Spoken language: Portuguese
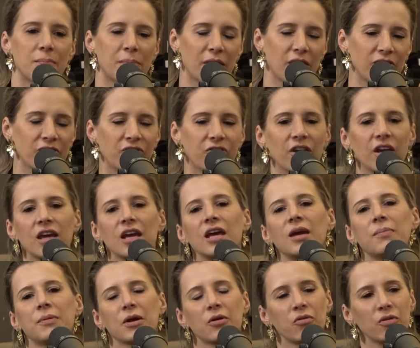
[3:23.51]
para ver,
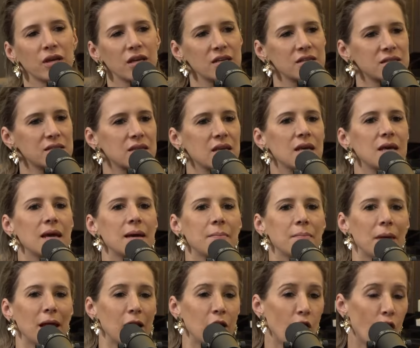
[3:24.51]
para conhecer
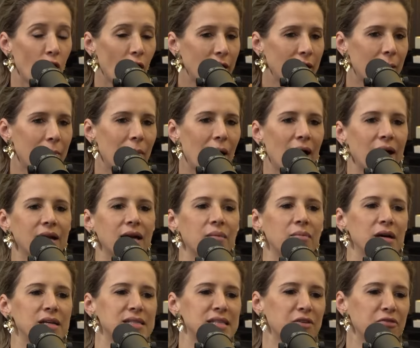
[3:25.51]
melhor a marca
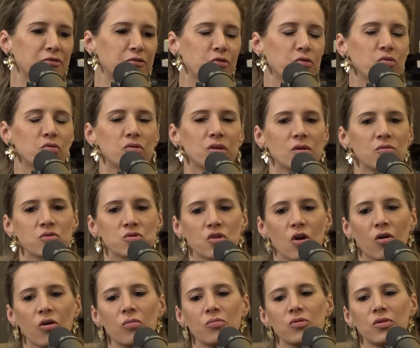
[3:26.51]
mais a fundo, não só
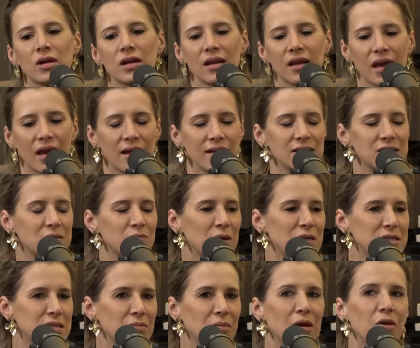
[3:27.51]
como clientes,
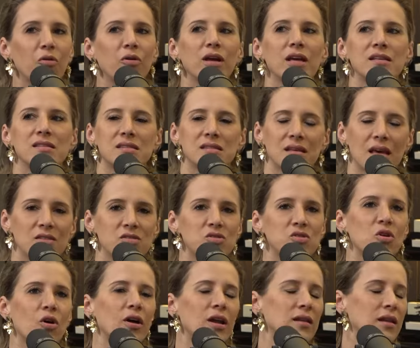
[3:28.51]
mas também conhecer a
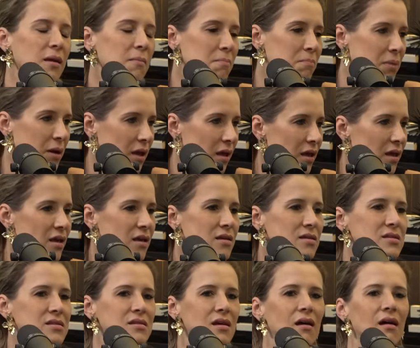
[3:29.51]
história da
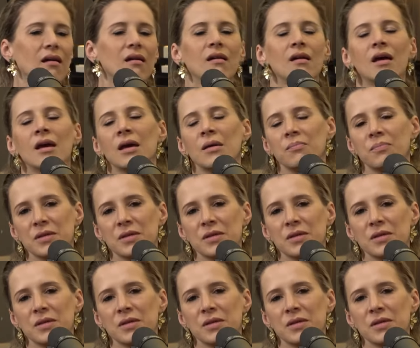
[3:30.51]
empresa, uhum.